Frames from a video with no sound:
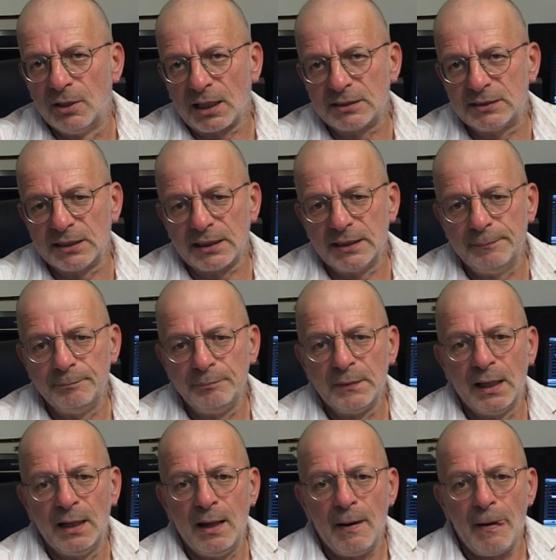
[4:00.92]
la retirer.
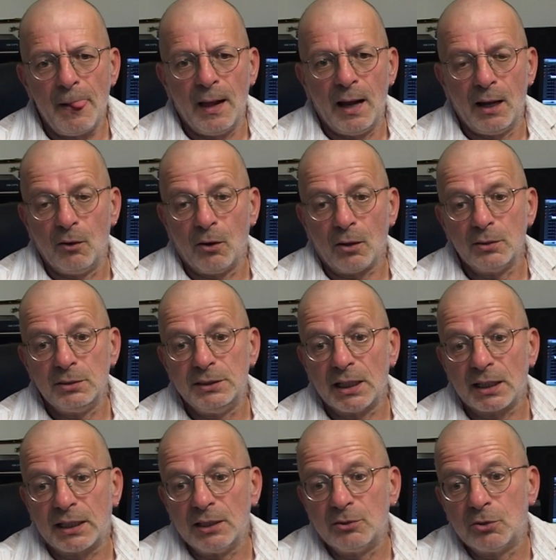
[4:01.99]
Alors, il y
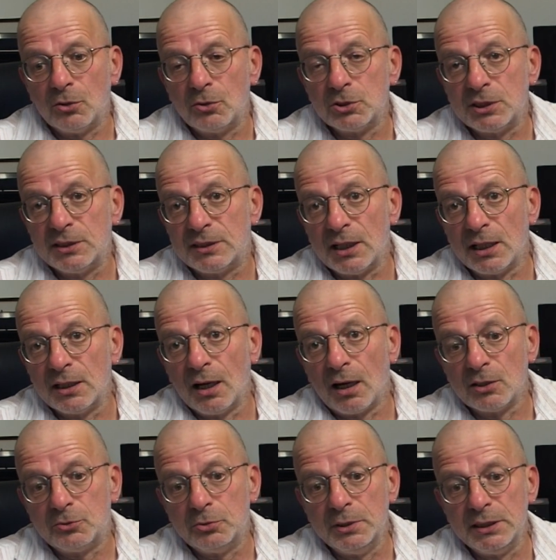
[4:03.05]
a quelques logiciels
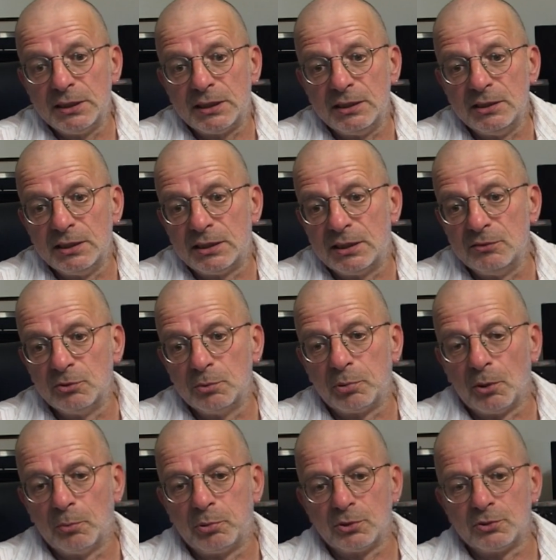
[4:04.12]
gratuits qui, vous
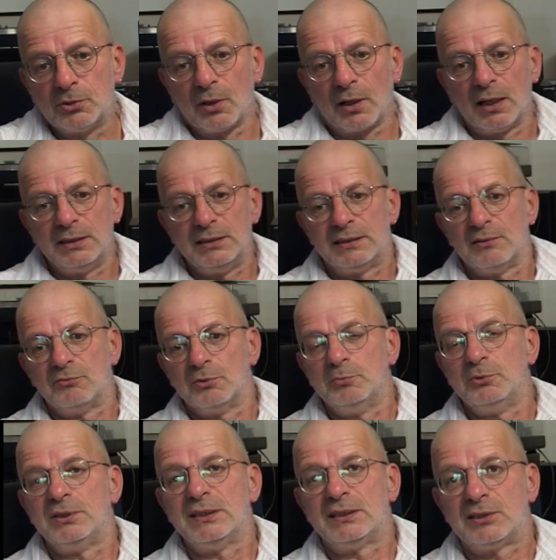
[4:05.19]
proposent de réaliser vos
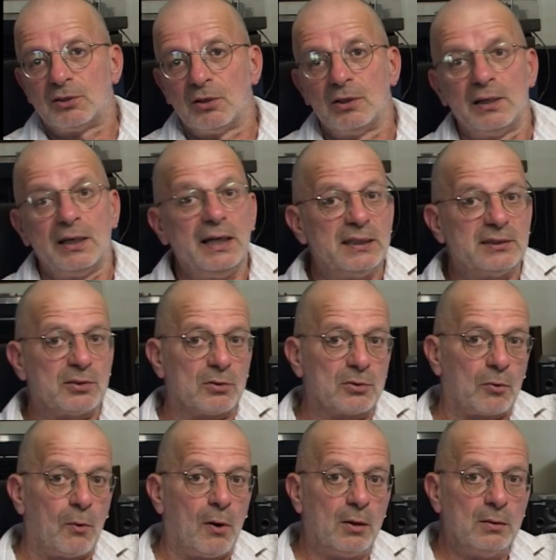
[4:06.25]
musiques seules et sans
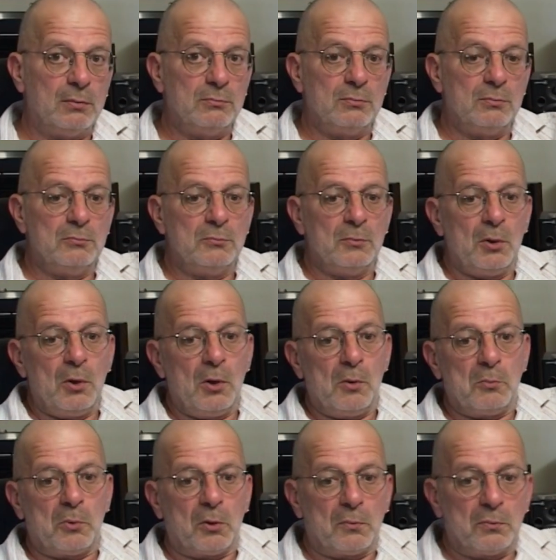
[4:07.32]
droit.
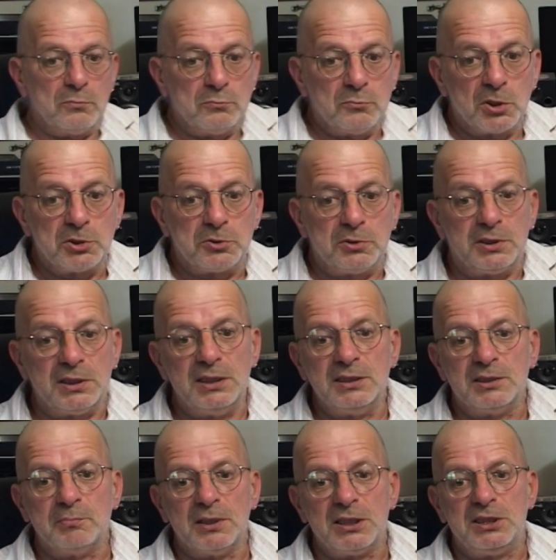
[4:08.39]
Bon, moi,
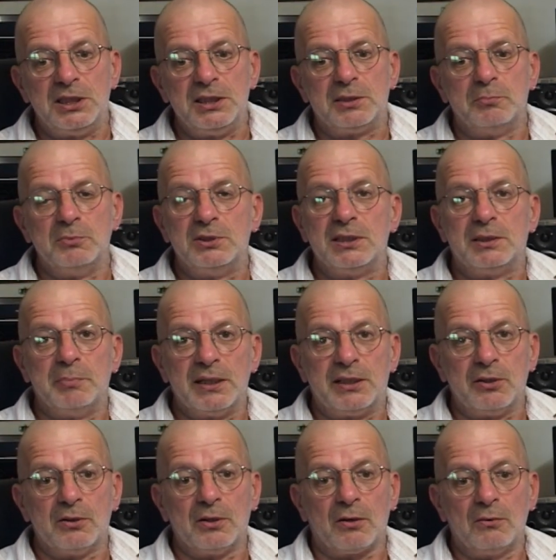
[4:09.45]
j'utilise Magic Music
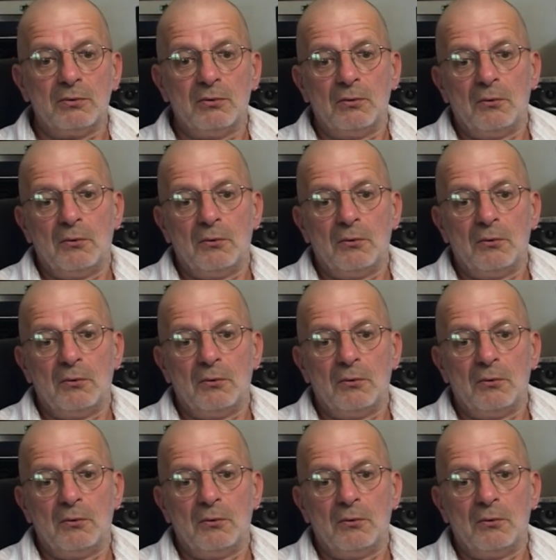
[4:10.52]
Maker,